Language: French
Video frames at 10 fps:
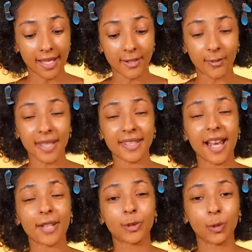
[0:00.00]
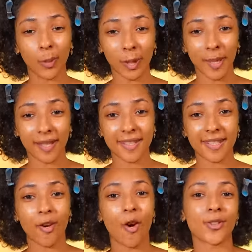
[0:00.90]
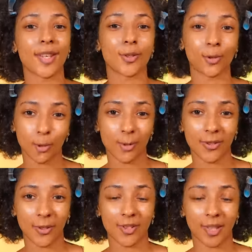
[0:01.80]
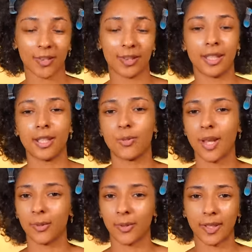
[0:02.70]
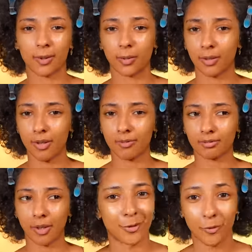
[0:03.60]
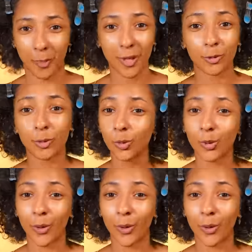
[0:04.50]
Elle souhaite à tout prix partir en sachant que je suis enceinte et je lui ai annoncé que non, je veux pas du tout